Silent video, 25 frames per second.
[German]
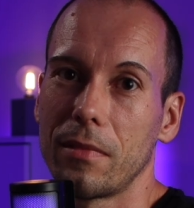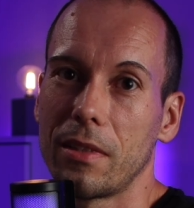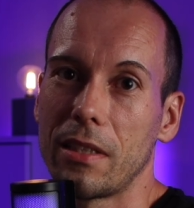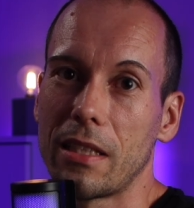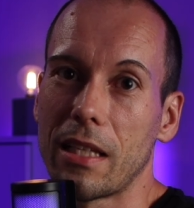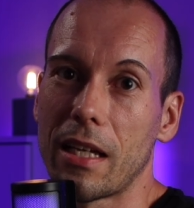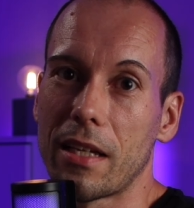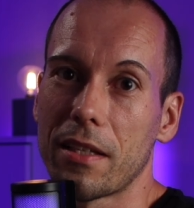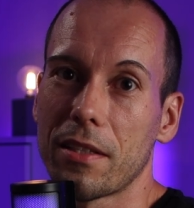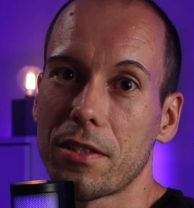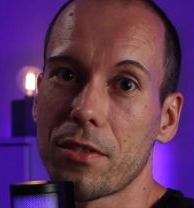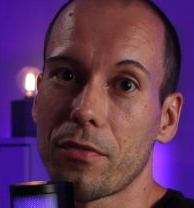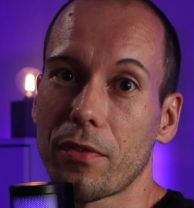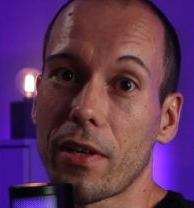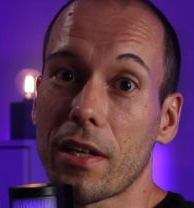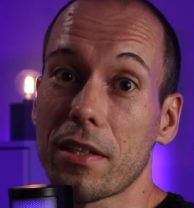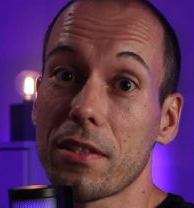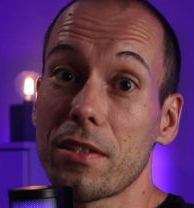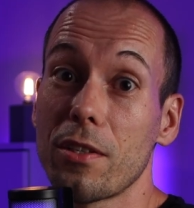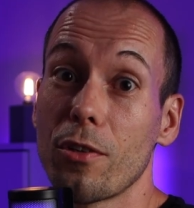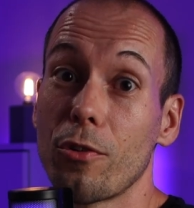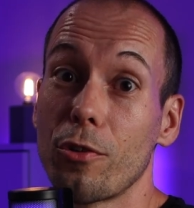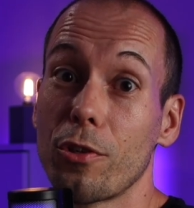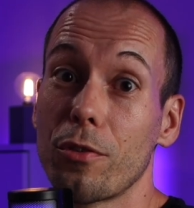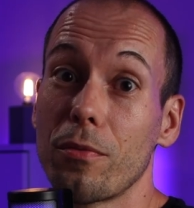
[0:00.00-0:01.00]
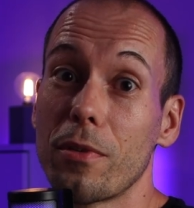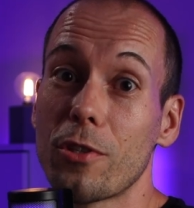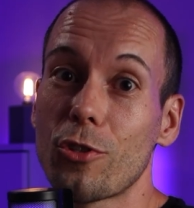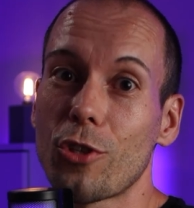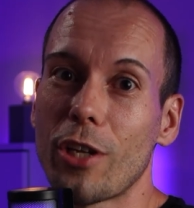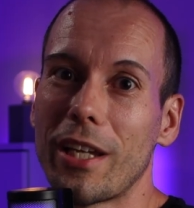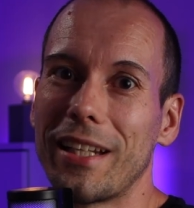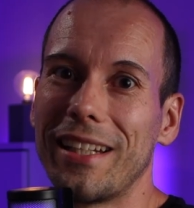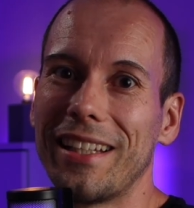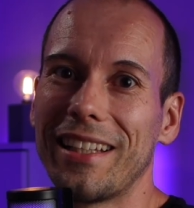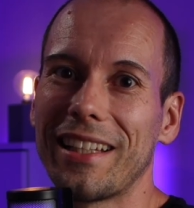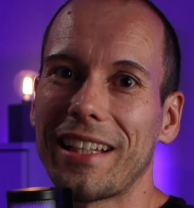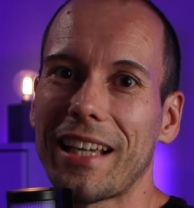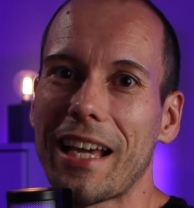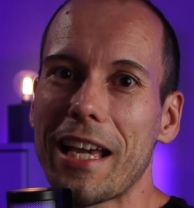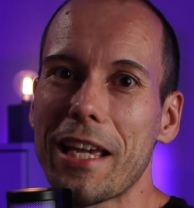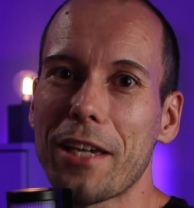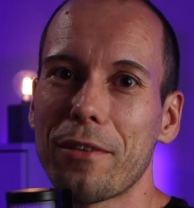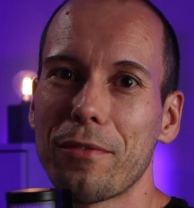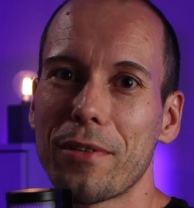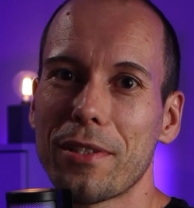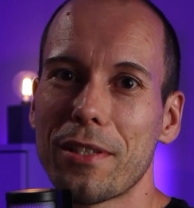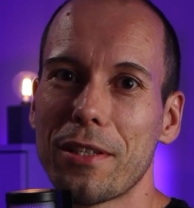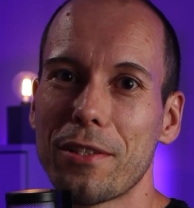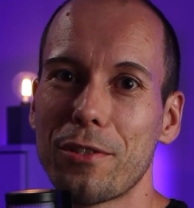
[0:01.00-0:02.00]
Ja, jetzt fragt ihr euch wahrscheinlich,
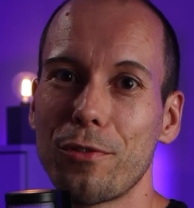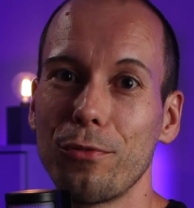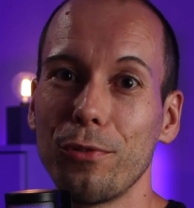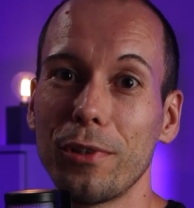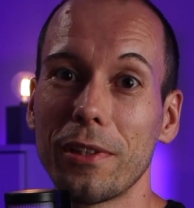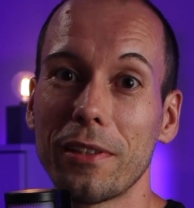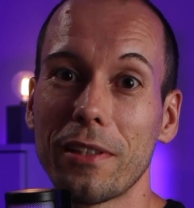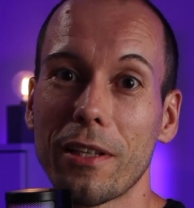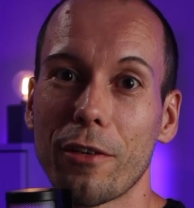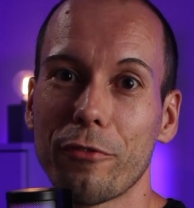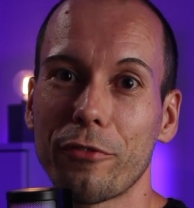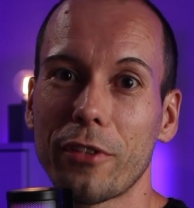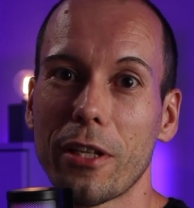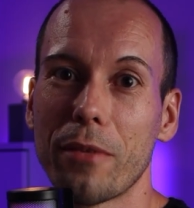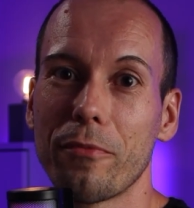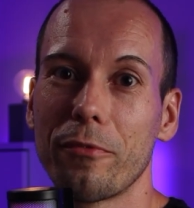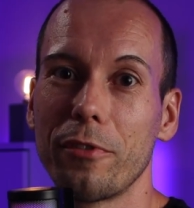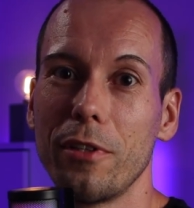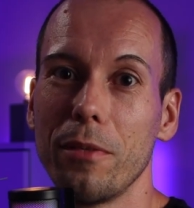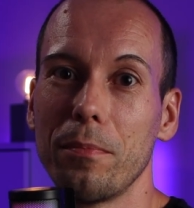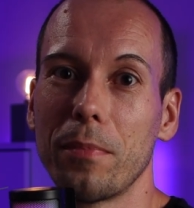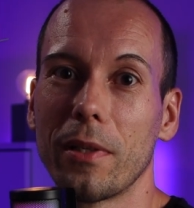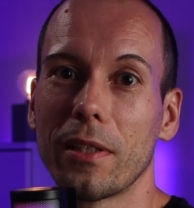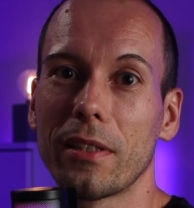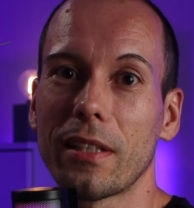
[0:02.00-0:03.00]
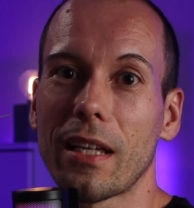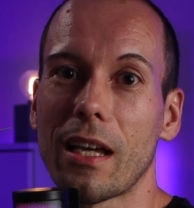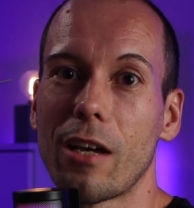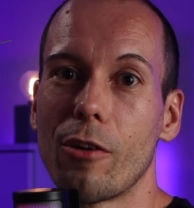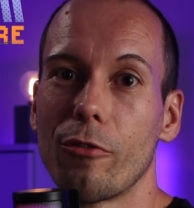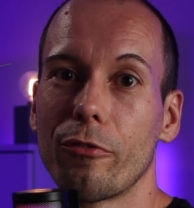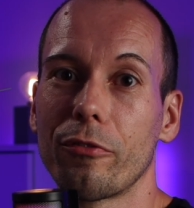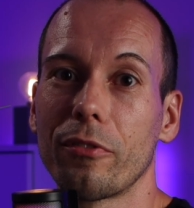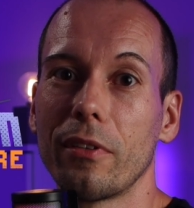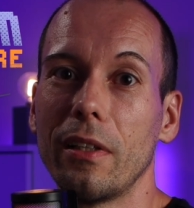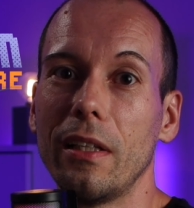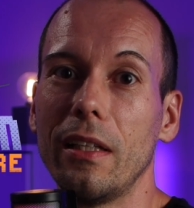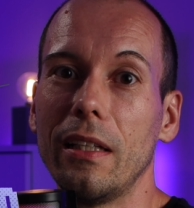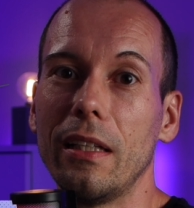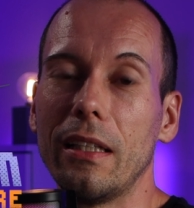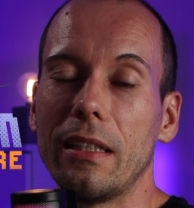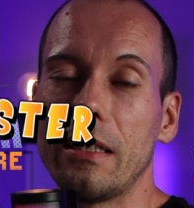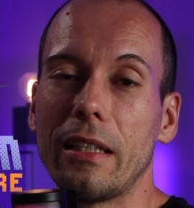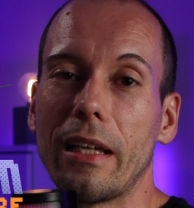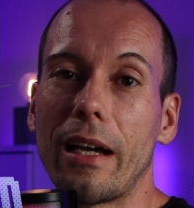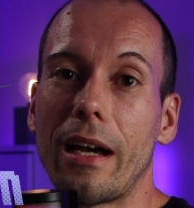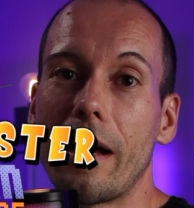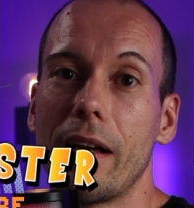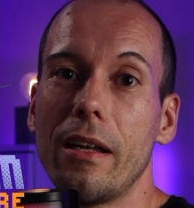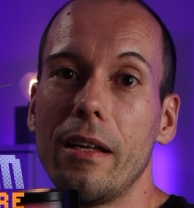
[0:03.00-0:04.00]
Reik, was hast du denn auf deinem Flipper drauf?
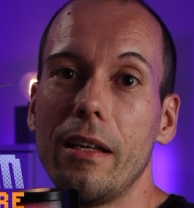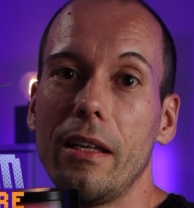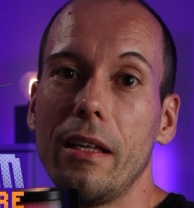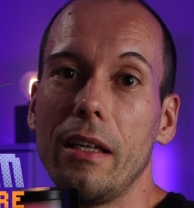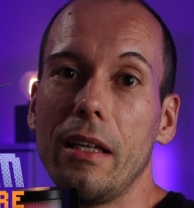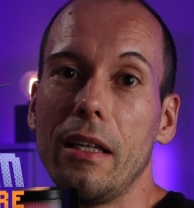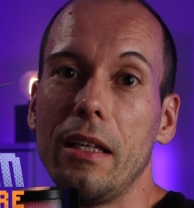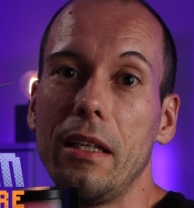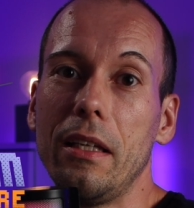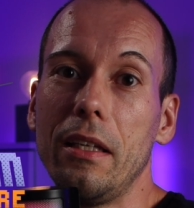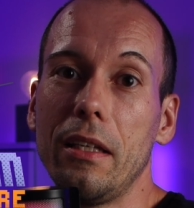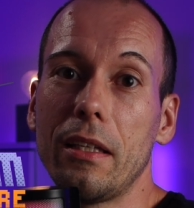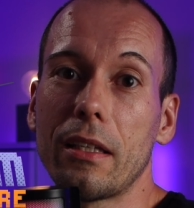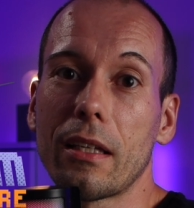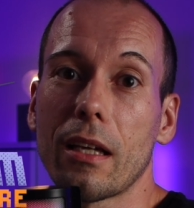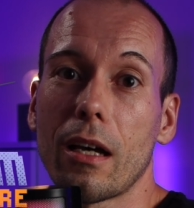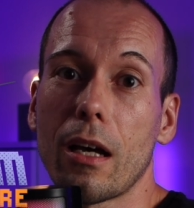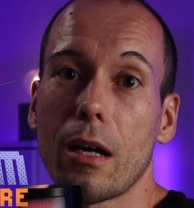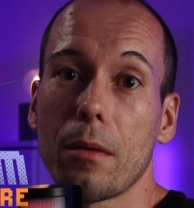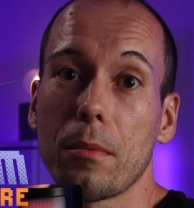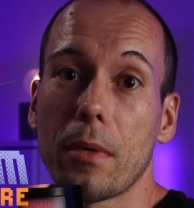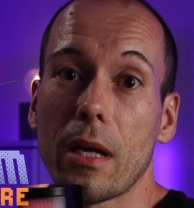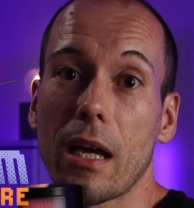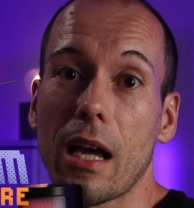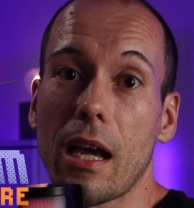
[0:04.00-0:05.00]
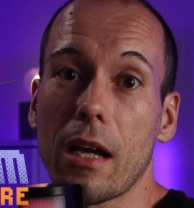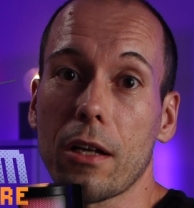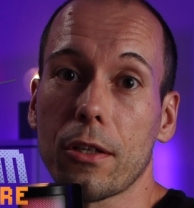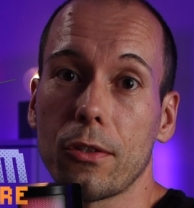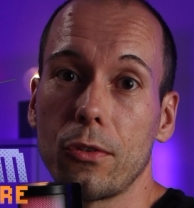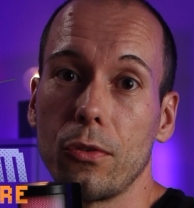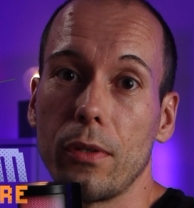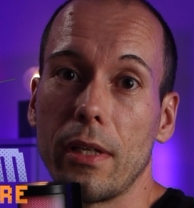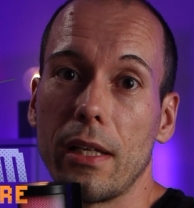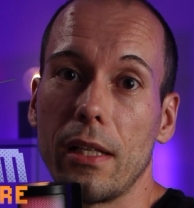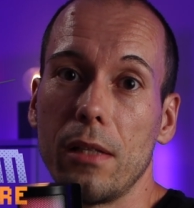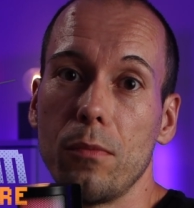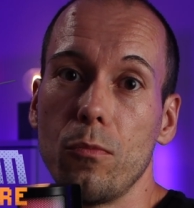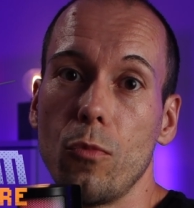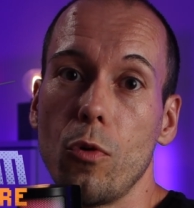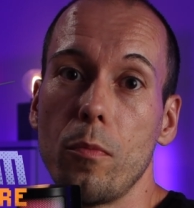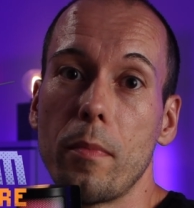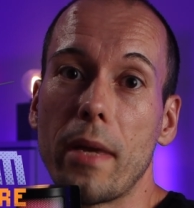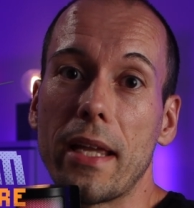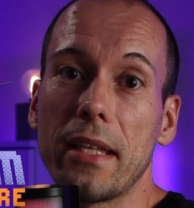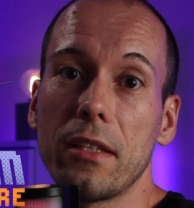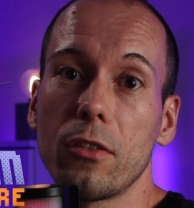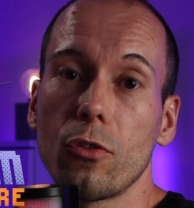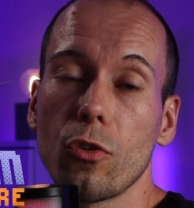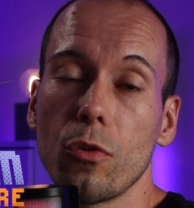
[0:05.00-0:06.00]
Ja, ich habe aktuell
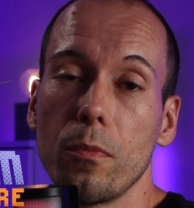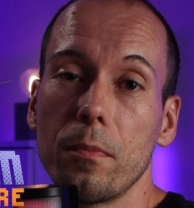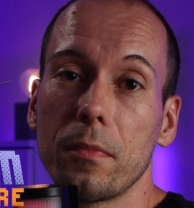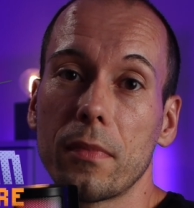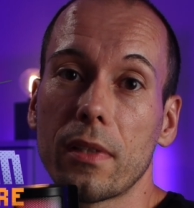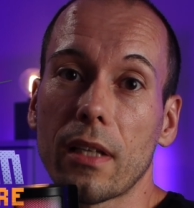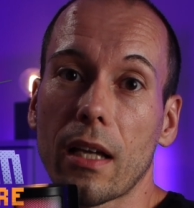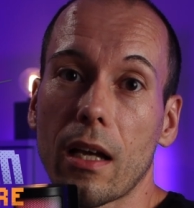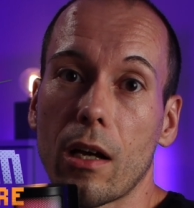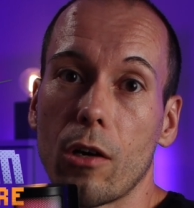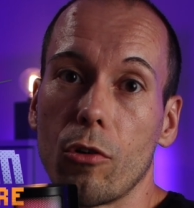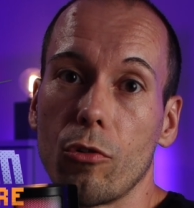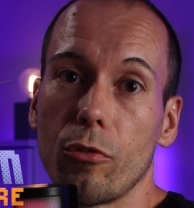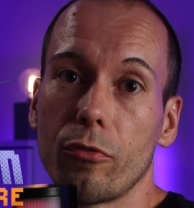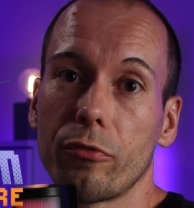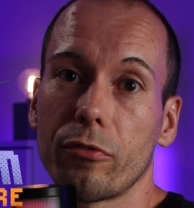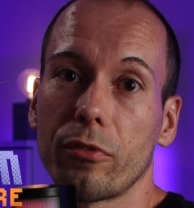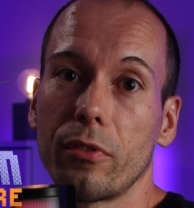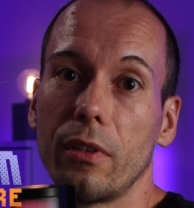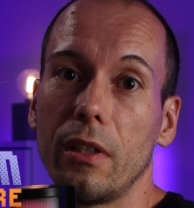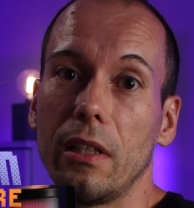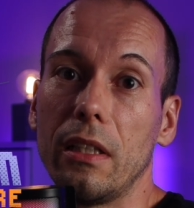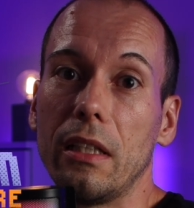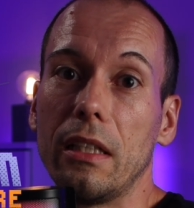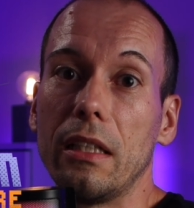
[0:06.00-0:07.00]
Momentum drauf.